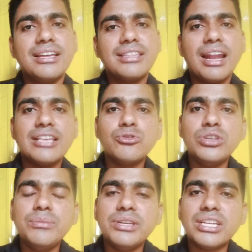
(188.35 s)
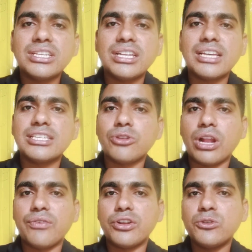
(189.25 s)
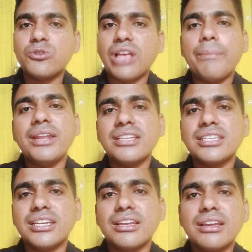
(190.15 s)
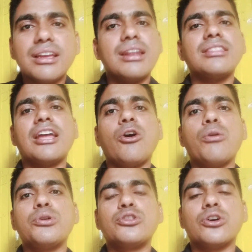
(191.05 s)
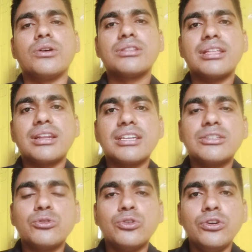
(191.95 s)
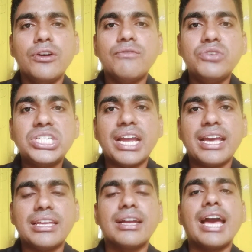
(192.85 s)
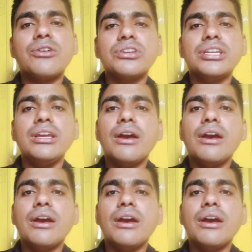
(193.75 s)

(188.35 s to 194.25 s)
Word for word: তারা যদি ইমিগ্রেশনের কাছে ধরা পড়ে কোনো জামিন আছে কেন তারা অবৈধ তাদের কাছে কোনো ভিসা নাই কারণ কি